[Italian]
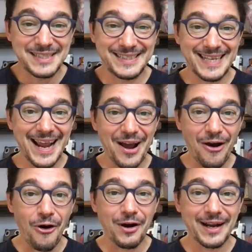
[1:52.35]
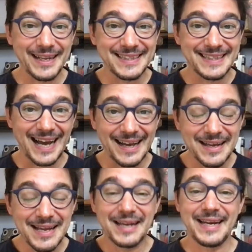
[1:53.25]
se ho grinta,
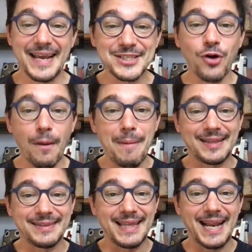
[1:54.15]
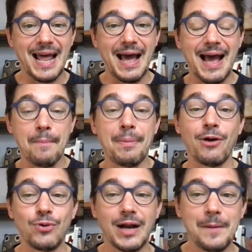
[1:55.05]
riesco a battere la
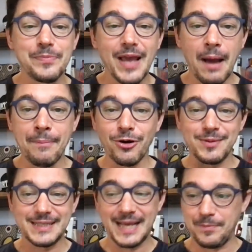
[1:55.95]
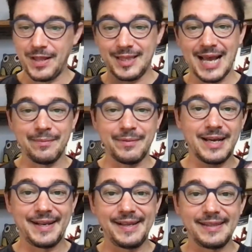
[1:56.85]
paura. È un po' come se il termine
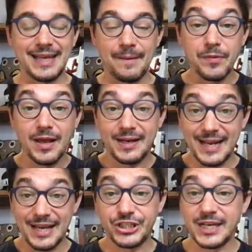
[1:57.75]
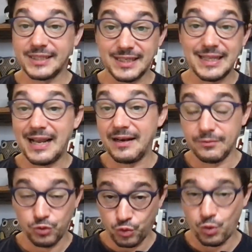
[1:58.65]
grinta nascesse
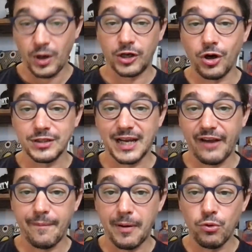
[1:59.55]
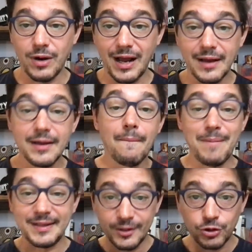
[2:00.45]
dal qualcosa che fa paura,
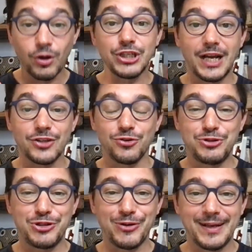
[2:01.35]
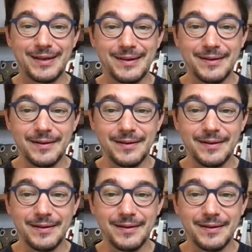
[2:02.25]
ma dentro ha già la soluzione,